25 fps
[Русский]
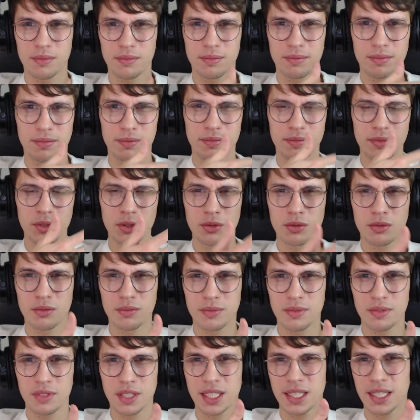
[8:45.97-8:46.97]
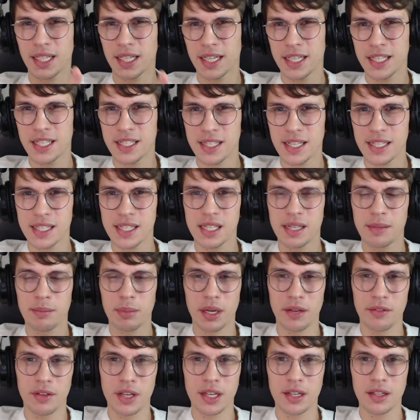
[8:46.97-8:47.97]
ну, вот эта организация
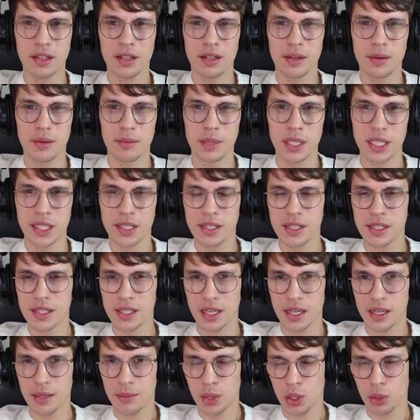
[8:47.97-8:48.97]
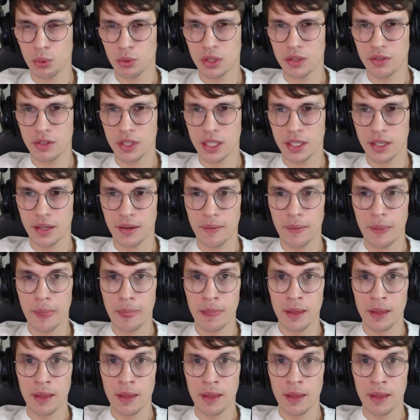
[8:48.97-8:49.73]
проверила медицинское оборудование.